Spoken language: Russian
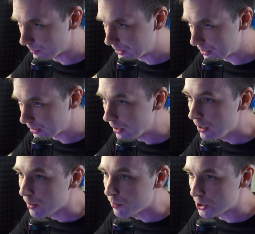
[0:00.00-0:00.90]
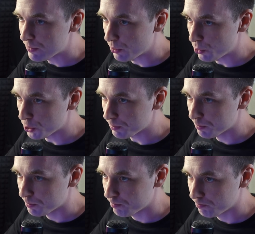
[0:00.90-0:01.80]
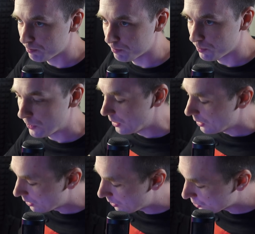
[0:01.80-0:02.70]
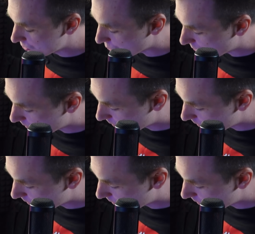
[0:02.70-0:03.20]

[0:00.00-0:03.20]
Смотрите, мы сейчас включим. И вот звук.